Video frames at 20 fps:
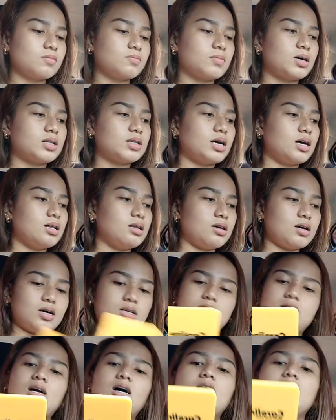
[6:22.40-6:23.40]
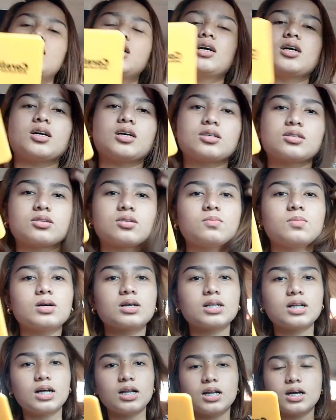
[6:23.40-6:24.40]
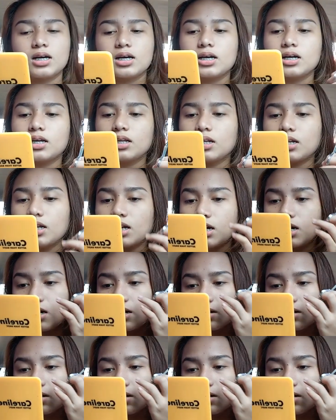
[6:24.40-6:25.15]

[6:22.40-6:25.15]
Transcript: madalian nga lang eh. So, maglalagay na lang